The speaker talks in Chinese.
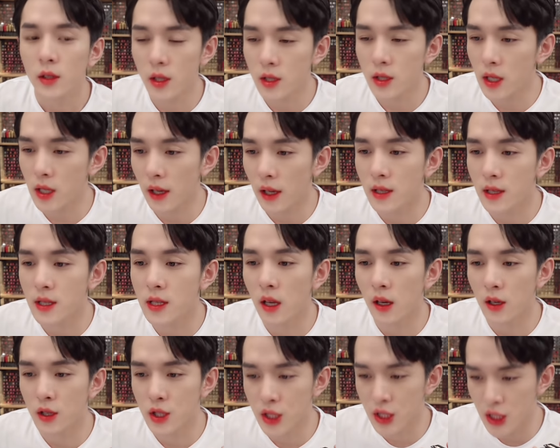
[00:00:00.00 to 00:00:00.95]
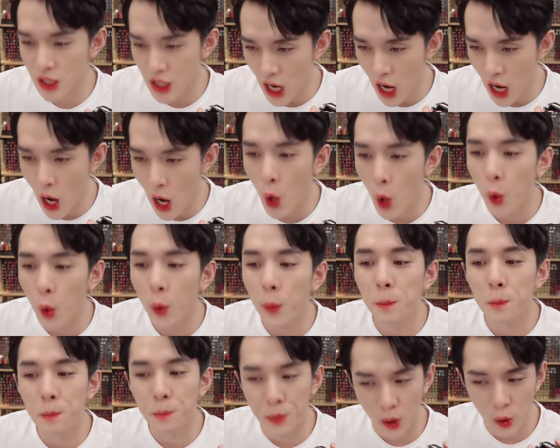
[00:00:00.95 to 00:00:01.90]
这支颜色
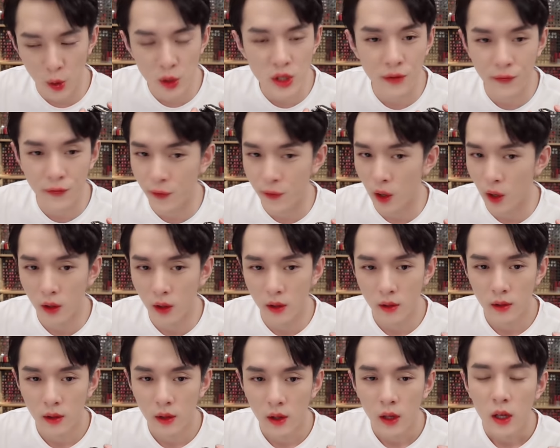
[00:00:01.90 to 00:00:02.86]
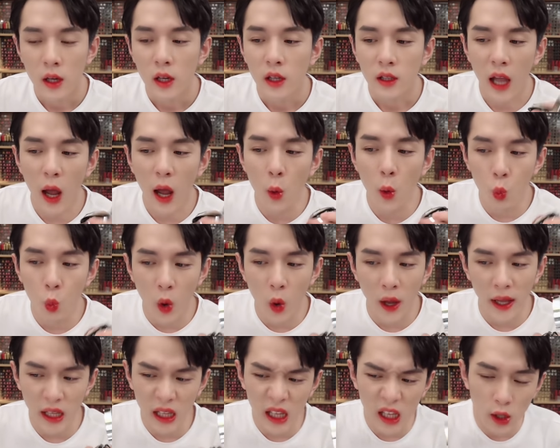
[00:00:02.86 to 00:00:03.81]
so beautiful， 它
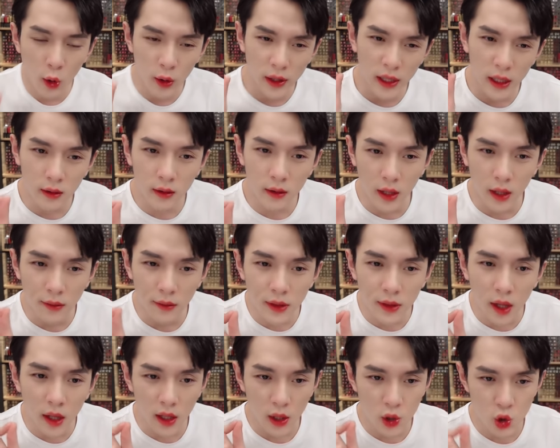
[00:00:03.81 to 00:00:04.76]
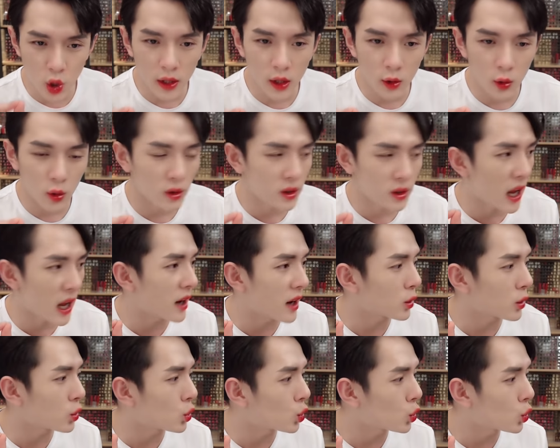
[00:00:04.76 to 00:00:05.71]
唯一有一点点的缺点就是
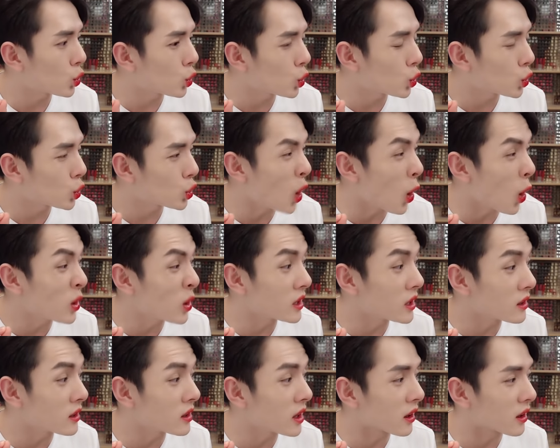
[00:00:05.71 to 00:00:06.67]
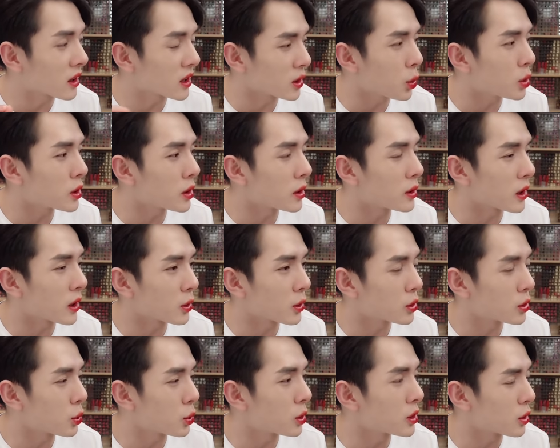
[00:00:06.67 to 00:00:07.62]
它有一点点可能会有
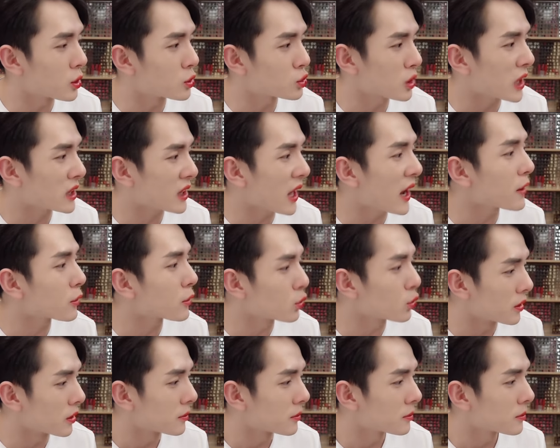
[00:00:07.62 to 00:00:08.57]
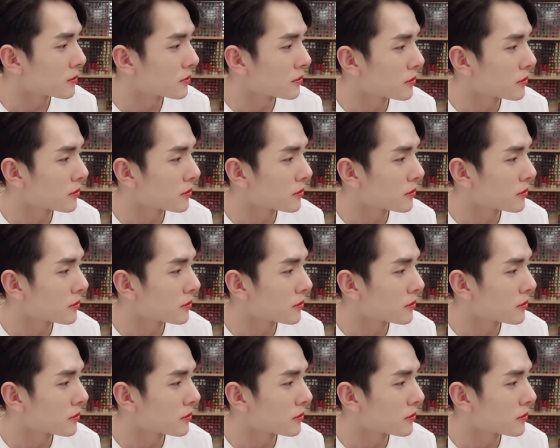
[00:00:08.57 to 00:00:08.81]
人会会有人说它太润，